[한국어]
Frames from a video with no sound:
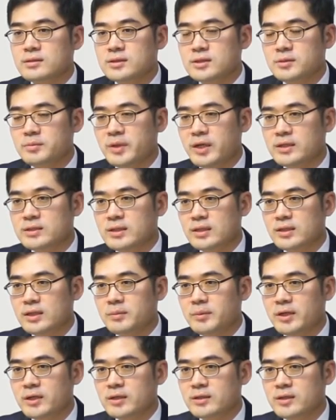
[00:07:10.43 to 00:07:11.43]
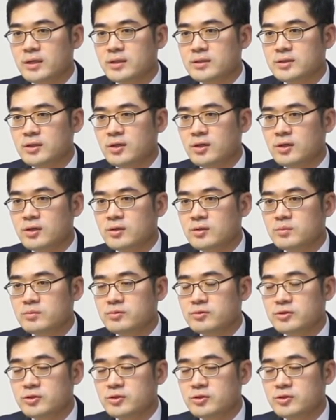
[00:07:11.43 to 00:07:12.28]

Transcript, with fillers: 그 침해한 상대방에 대해서